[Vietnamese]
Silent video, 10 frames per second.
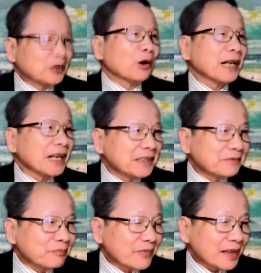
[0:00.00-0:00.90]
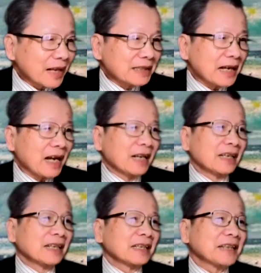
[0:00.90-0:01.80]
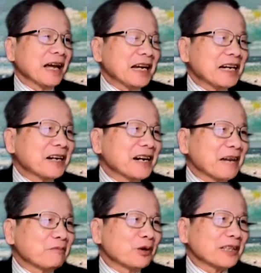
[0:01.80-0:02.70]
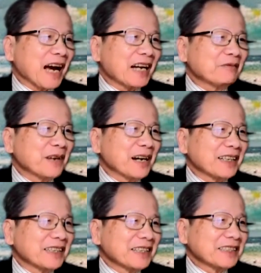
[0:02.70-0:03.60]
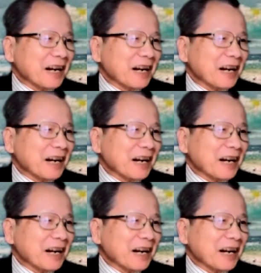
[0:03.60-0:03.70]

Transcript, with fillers: nhốt hết thành ra đây đó là một cái mà